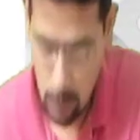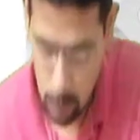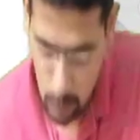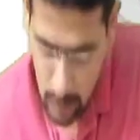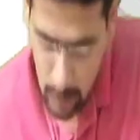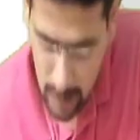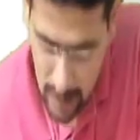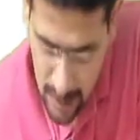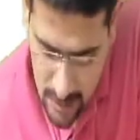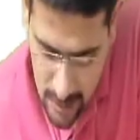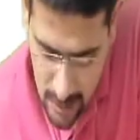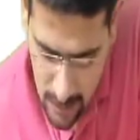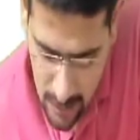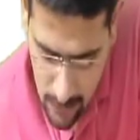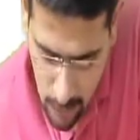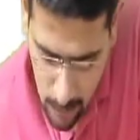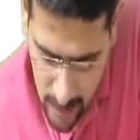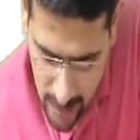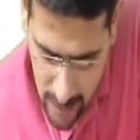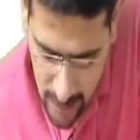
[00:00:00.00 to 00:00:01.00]
तो इलास्टिसिटी का
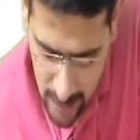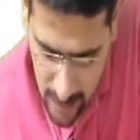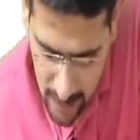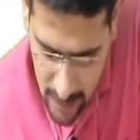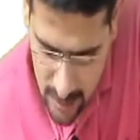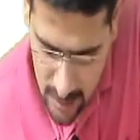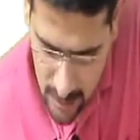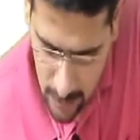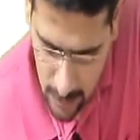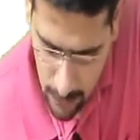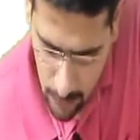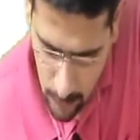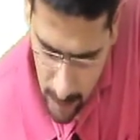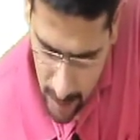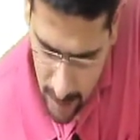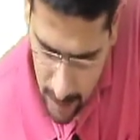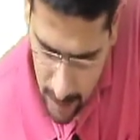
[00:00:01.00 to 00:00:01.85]
फॉर्मूला क्या रहेगा इलास्टिसिटी का फॉर्मूला रहेगा